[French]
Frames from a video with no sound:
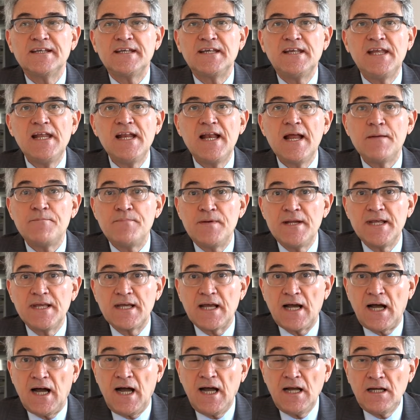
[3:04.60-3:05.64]
qui
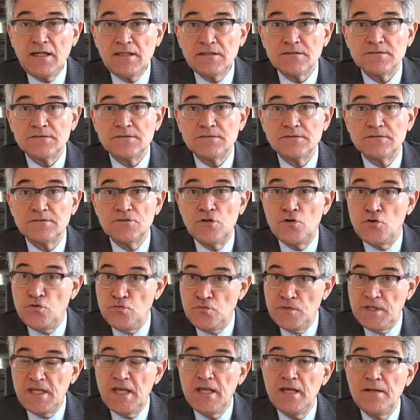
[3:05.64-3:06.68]
l'appliquera,
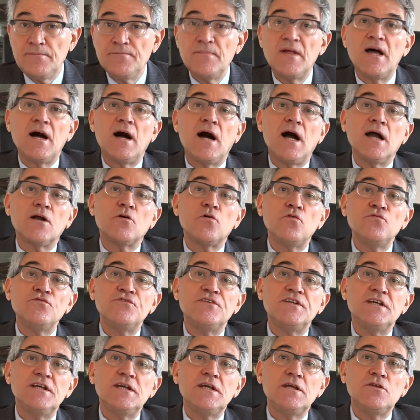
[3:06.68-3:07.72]
lui, à
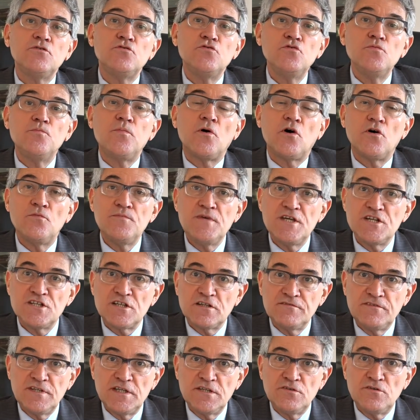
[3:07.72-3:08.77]
compter du 1er
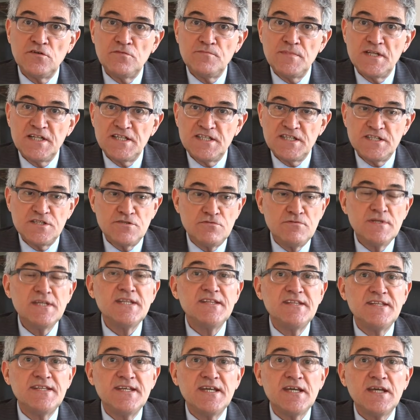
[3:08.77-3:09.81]
janvier 2018
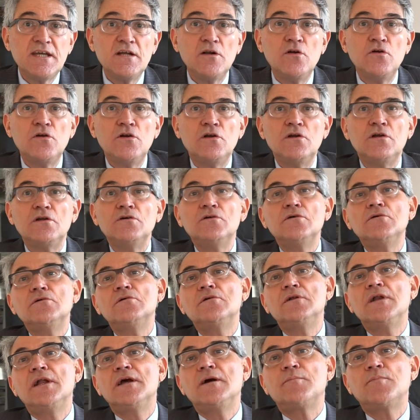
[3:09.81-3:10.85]
dès
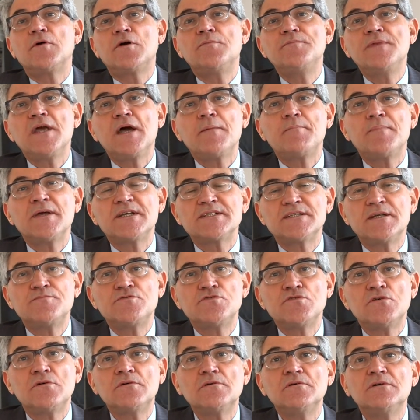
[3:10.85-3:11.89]
la première
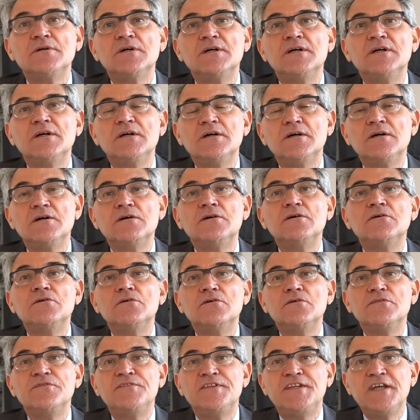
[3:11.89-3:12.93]
perception
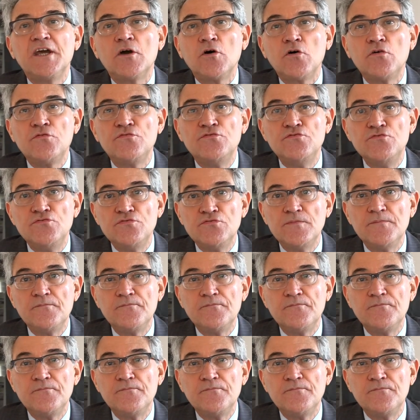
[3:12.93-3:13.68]
des revenus